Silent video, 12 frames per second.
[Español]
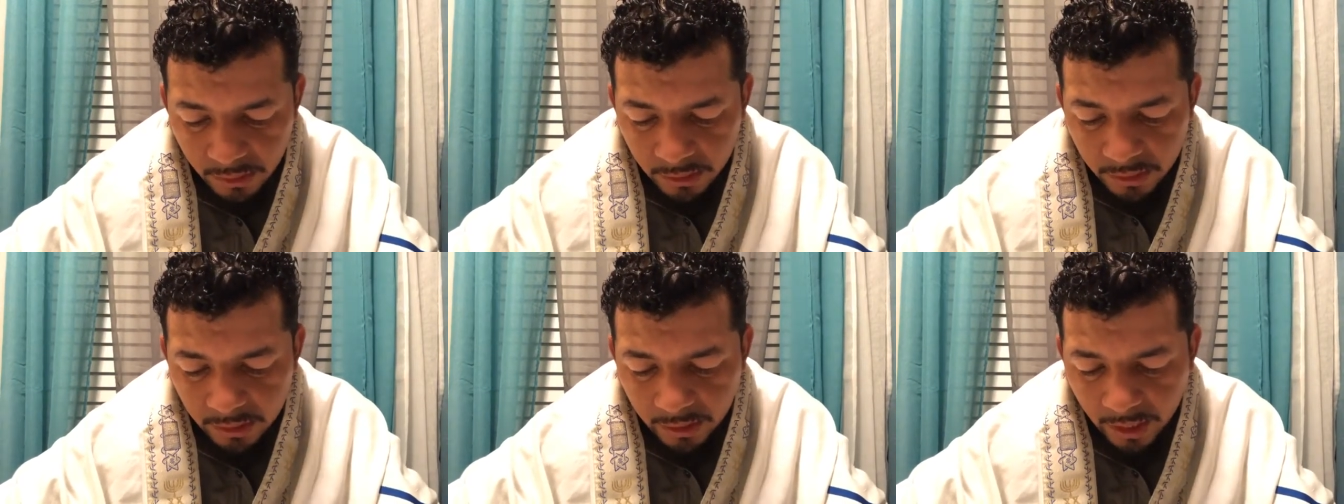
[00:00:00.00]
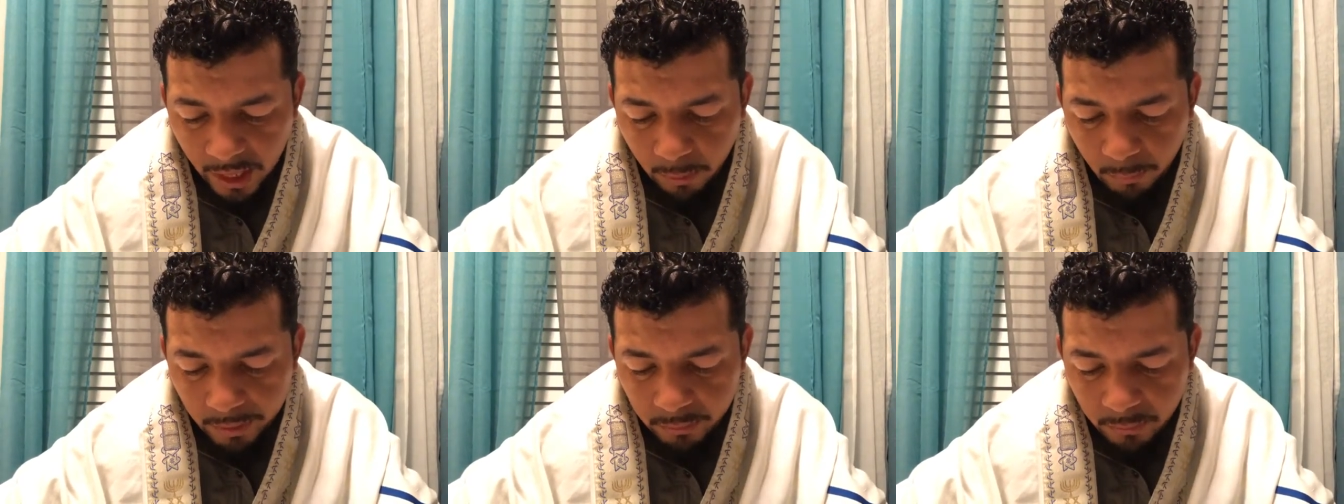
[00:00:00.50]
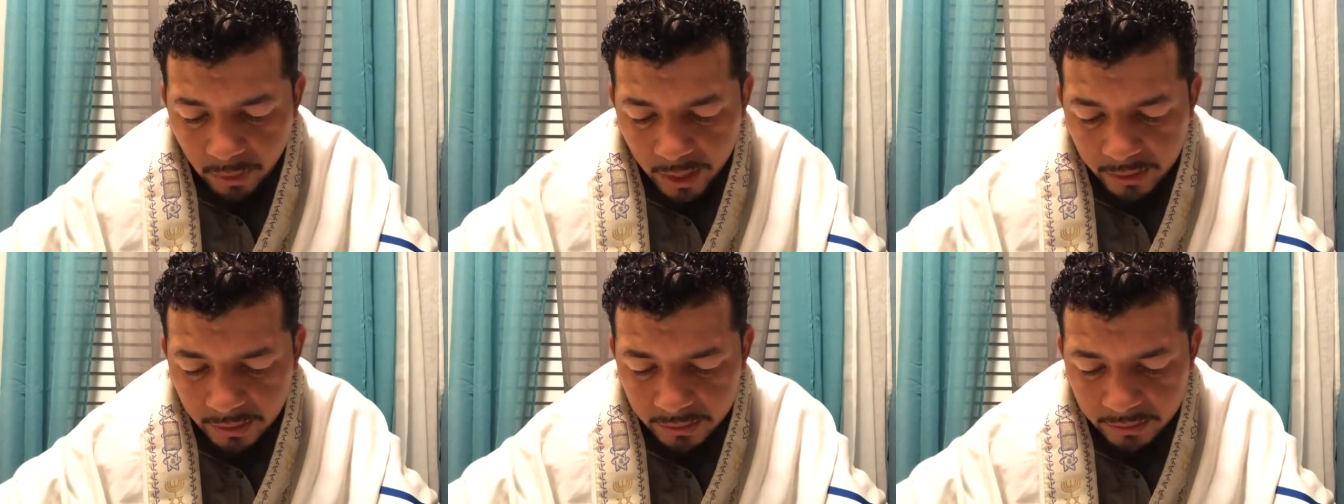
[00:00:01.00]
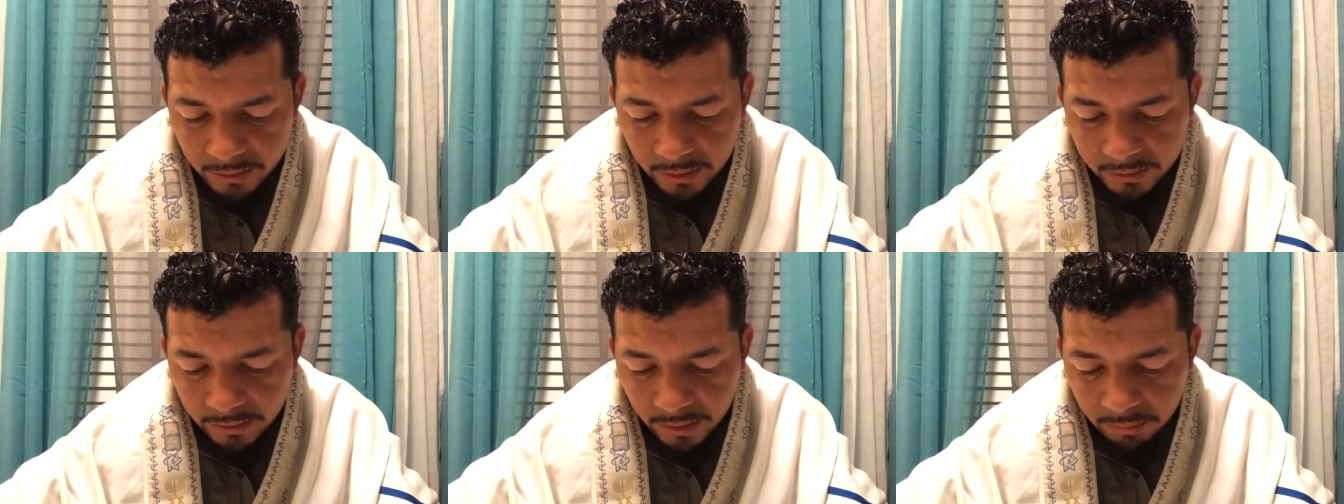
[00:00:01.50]
y qué acuerdo hay entre
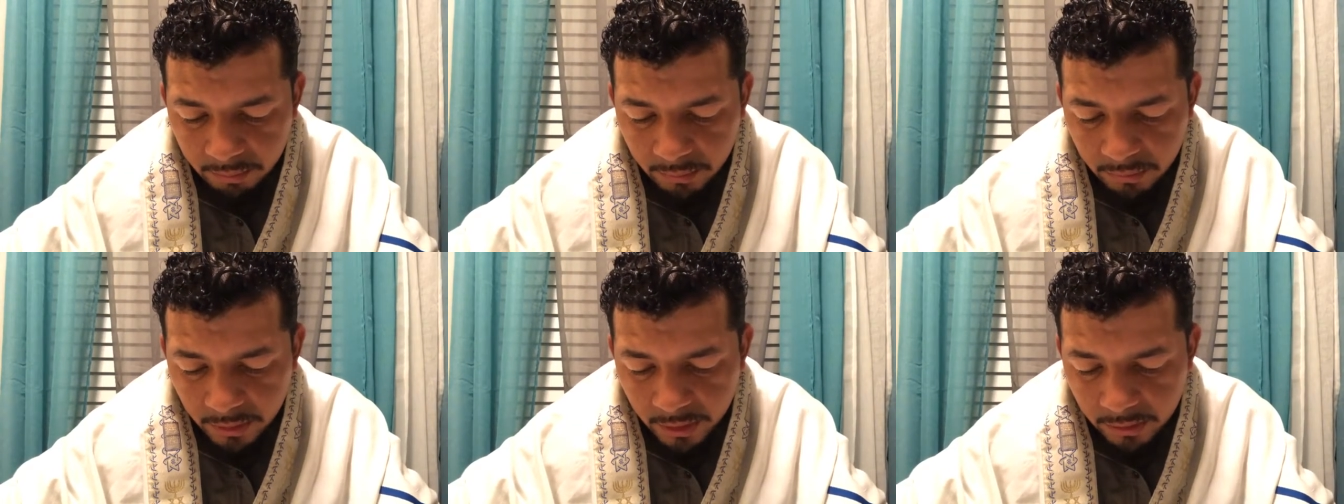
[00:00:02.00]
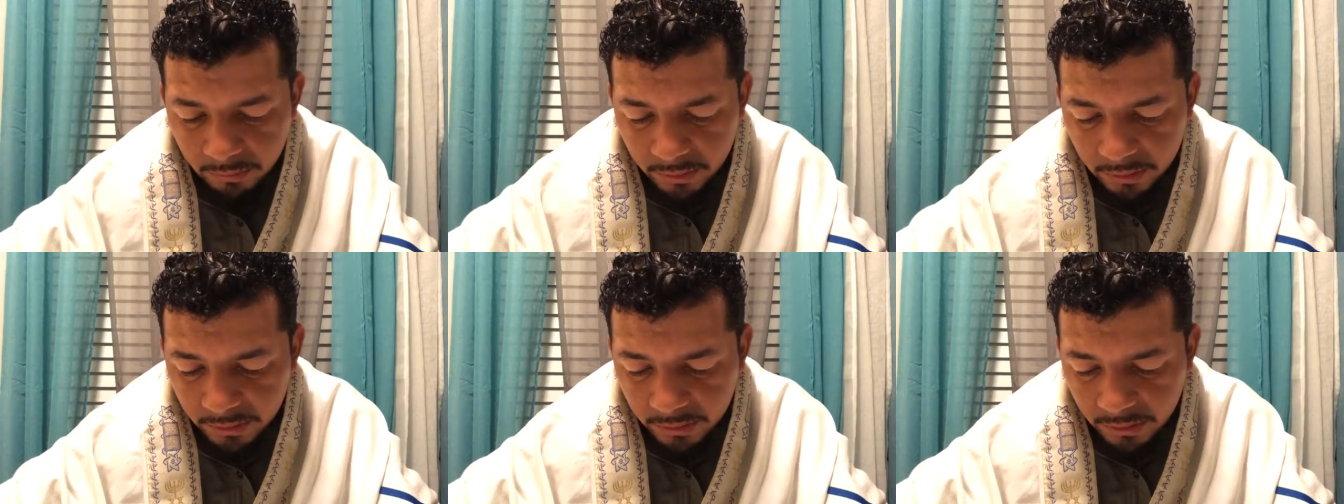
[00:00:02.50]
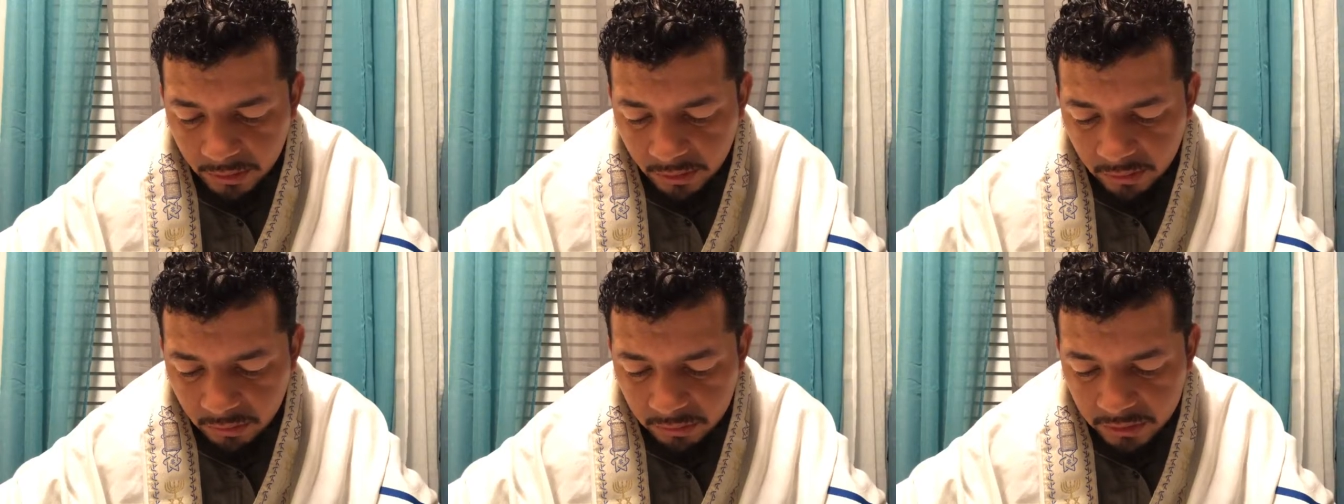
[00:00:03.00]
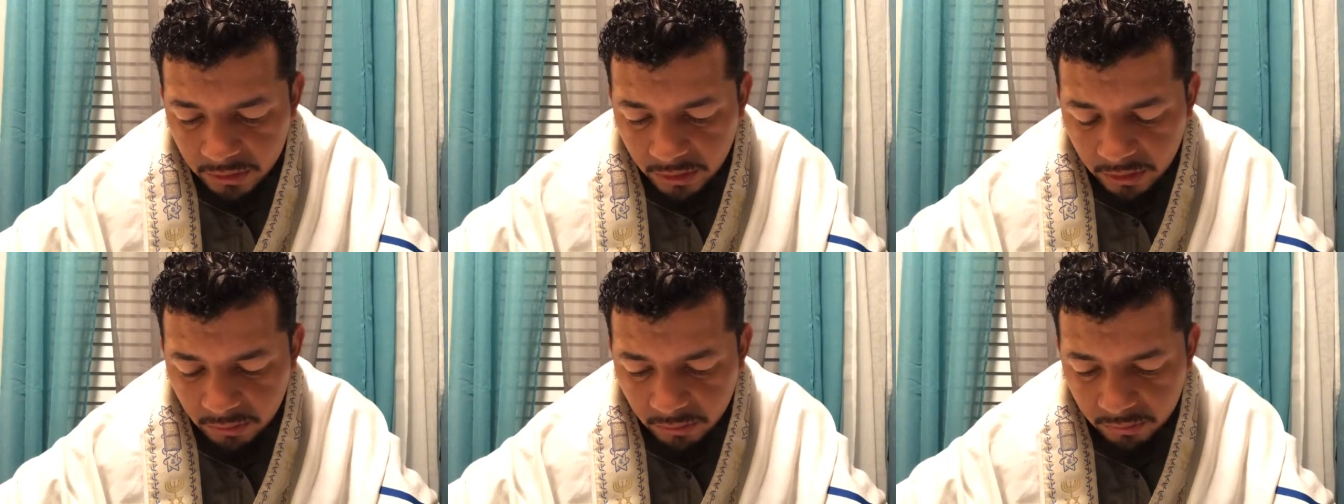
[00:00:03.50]
el templo de Elohim y los
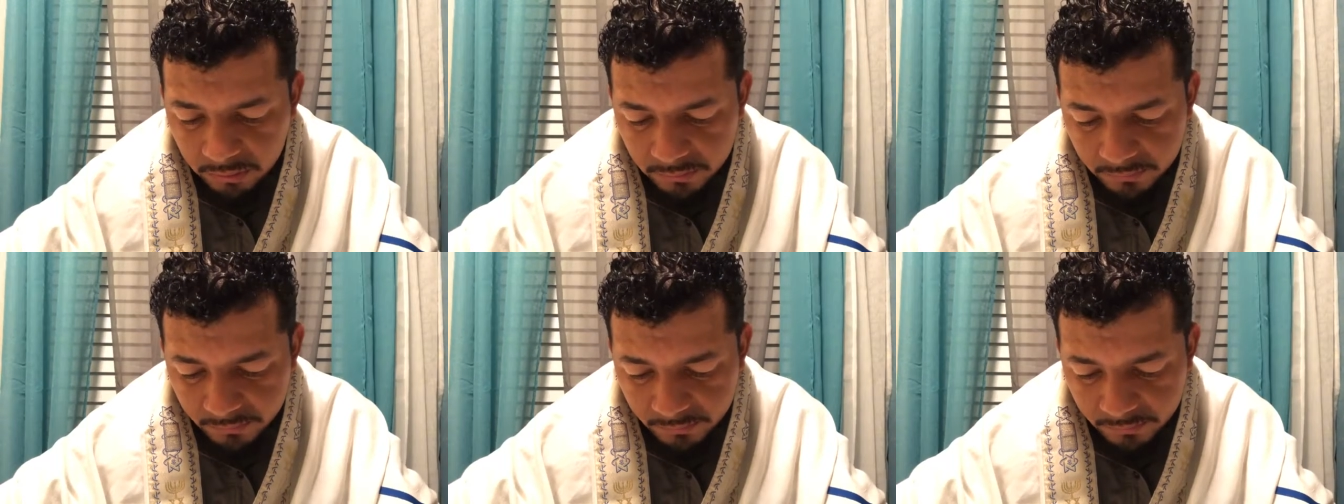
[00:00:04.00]
ídolos